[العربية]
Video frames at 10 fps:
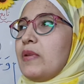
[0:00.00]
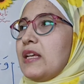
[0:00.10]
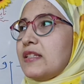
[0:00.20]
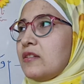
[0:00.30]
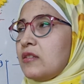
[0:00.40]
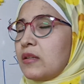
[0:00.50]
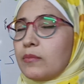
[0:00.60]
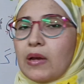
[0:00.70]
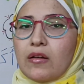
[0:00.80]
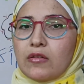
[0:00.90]
بحيث
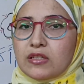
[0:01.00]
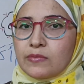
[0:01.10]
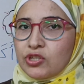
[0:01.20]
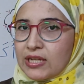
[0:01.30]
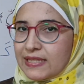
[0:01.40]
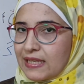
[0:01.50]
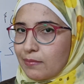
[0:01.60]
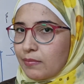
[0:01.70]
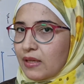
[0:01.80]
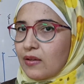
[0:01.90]
ان خلاص مش
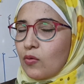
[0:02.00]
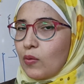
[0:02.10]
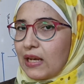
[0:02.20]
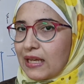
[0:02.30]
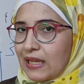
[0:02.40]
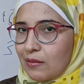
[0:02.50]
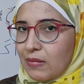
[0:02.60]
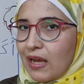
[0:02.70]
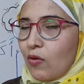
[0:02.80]
هسيب ولا كلمة